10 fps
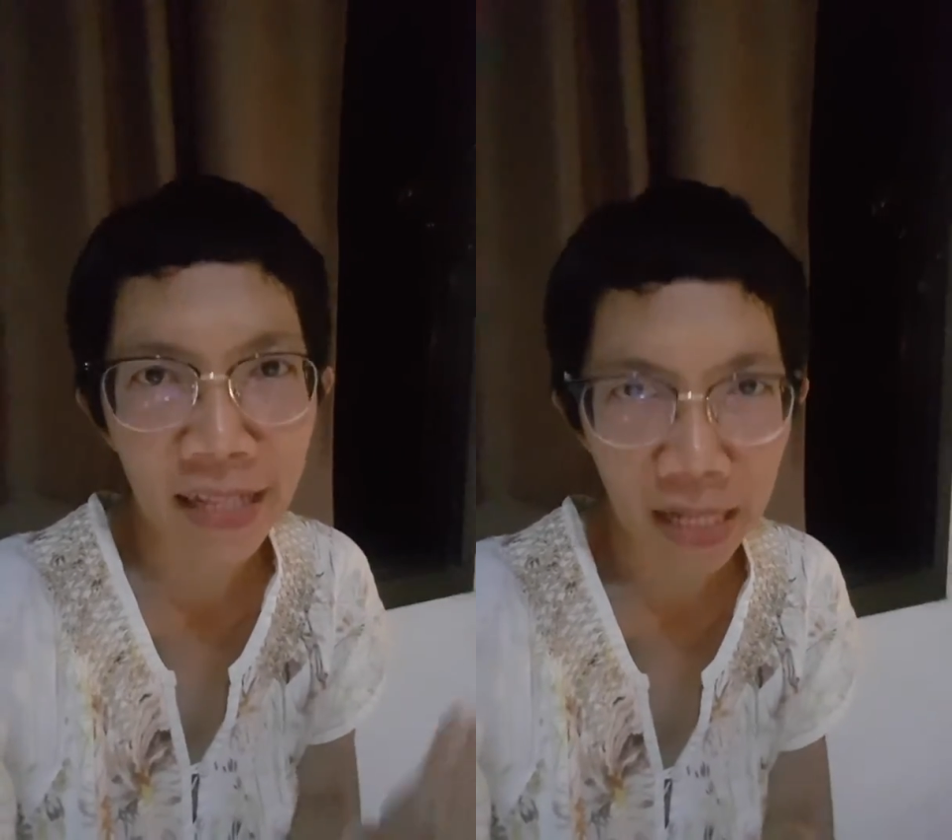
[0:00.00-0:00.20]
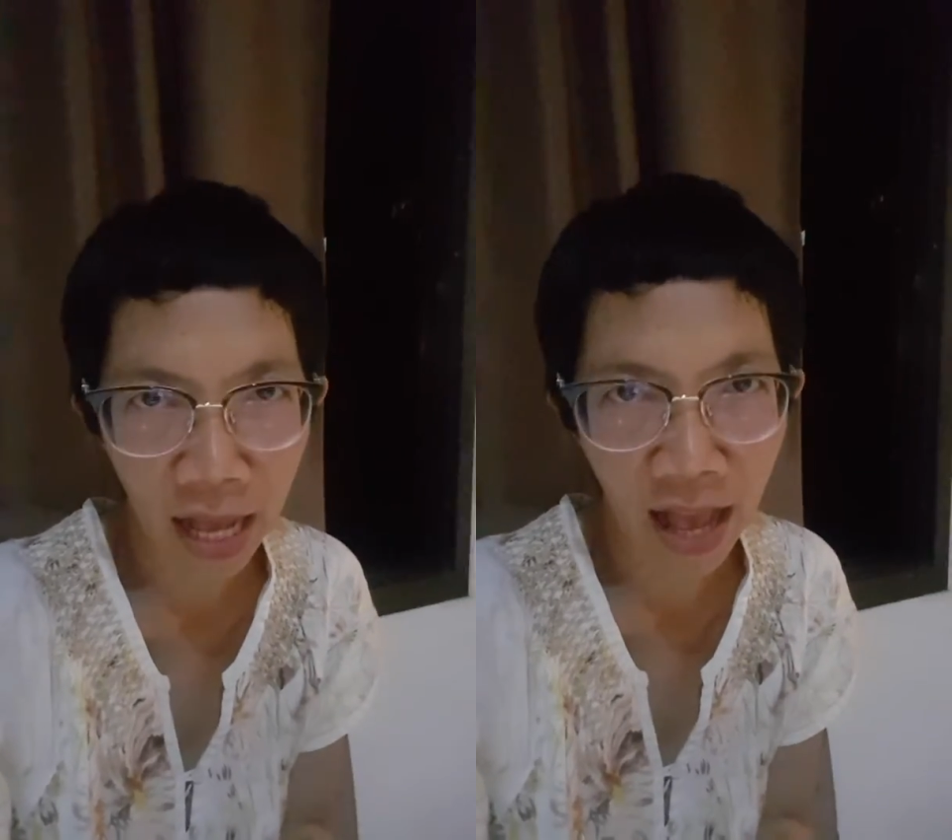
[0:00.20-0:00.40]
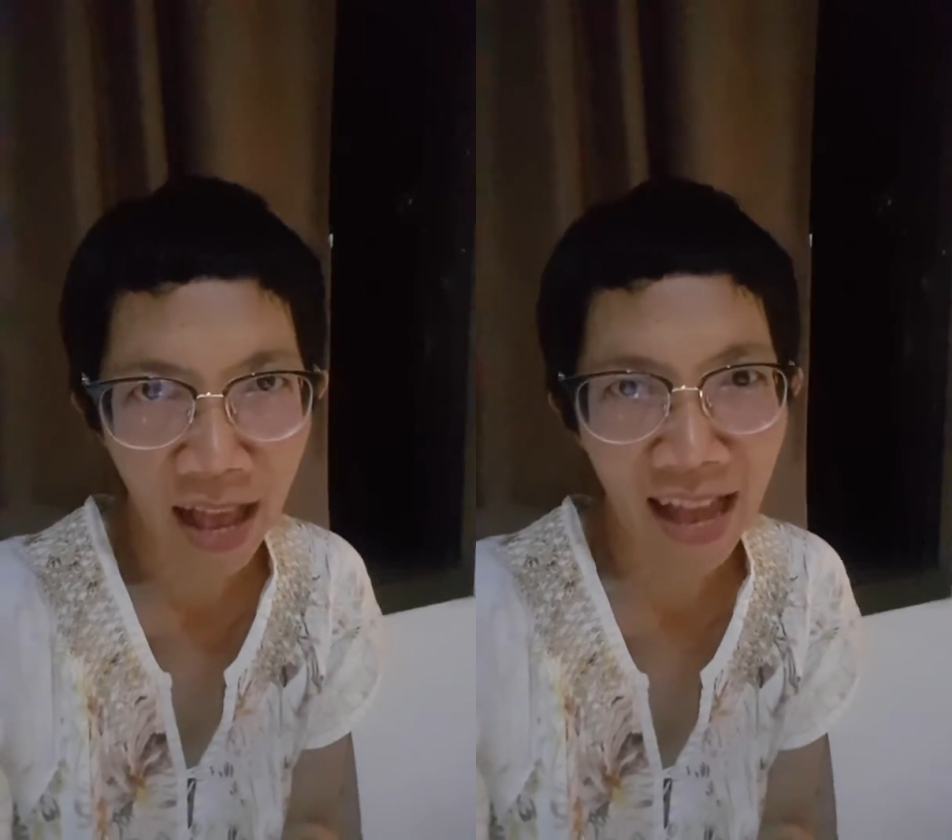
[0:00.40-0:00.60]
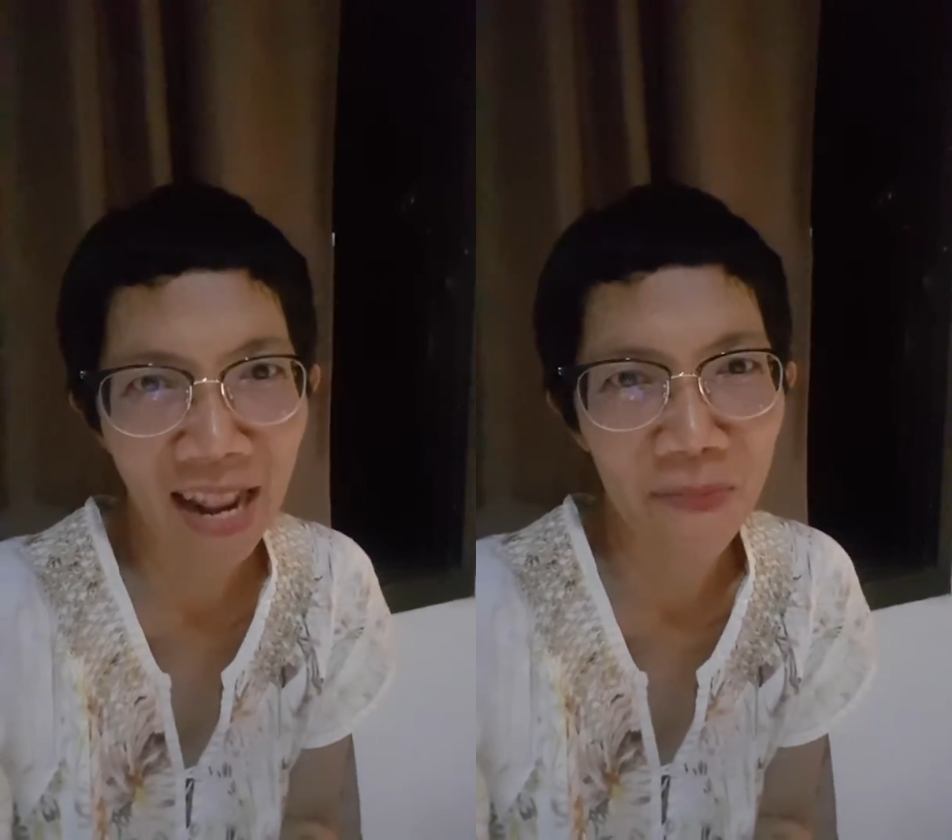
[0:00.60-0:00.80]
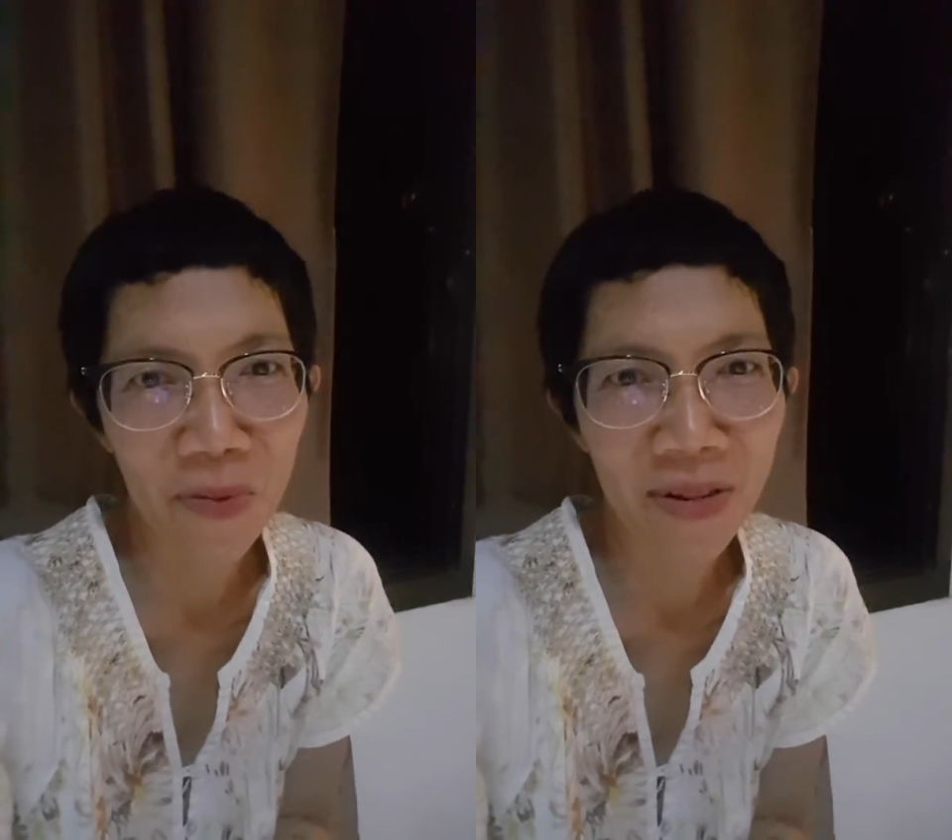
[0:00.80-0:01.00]
นกาอะ
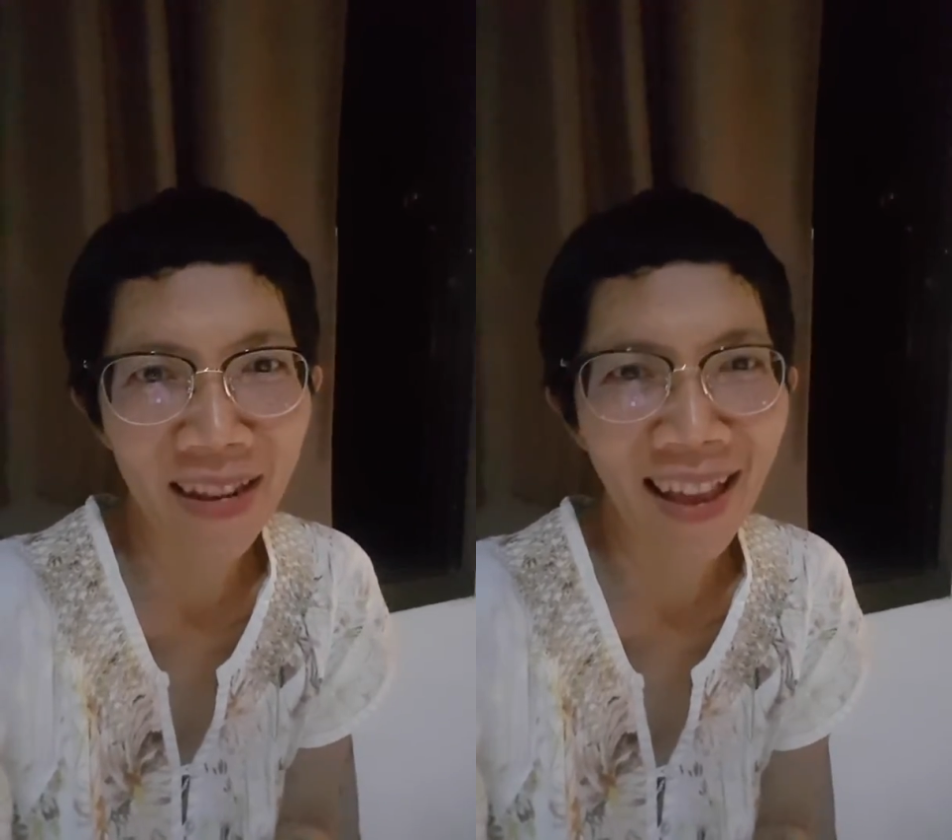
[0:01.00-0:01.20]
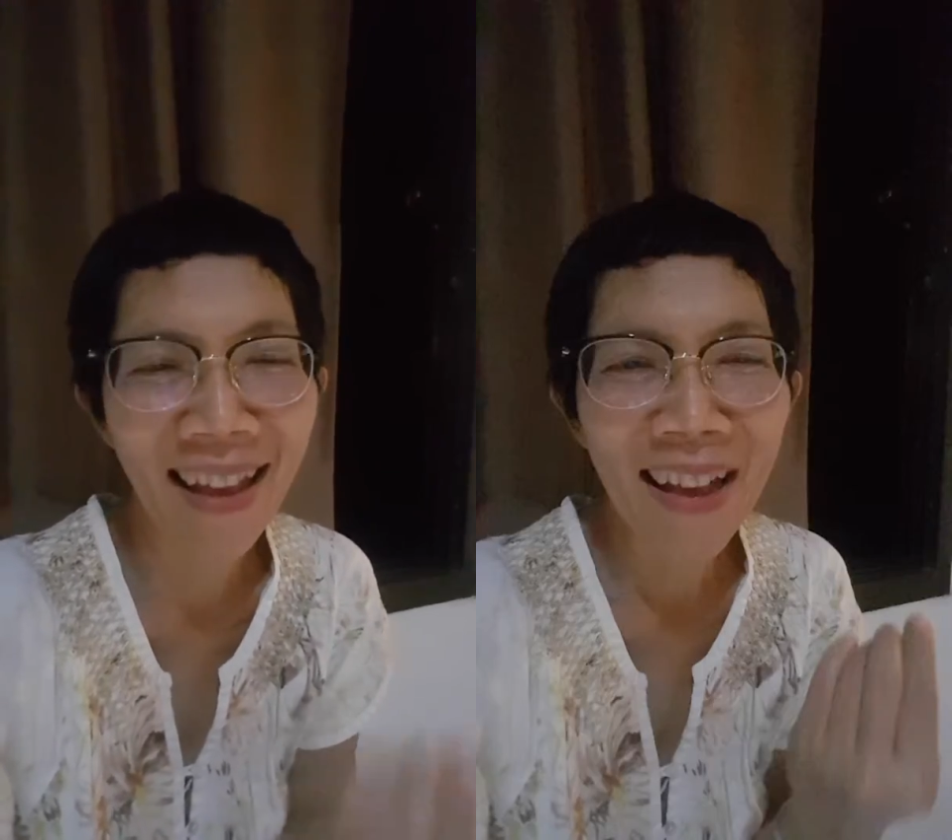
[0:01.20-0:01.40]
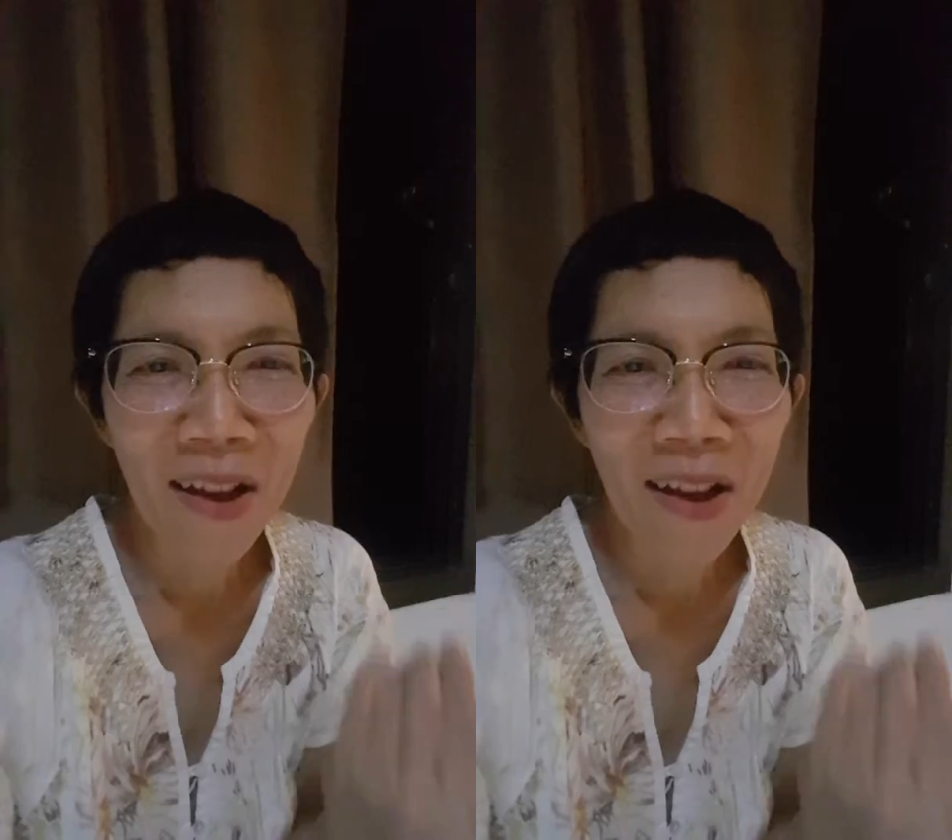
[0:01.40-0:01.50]
ไรพวกนี้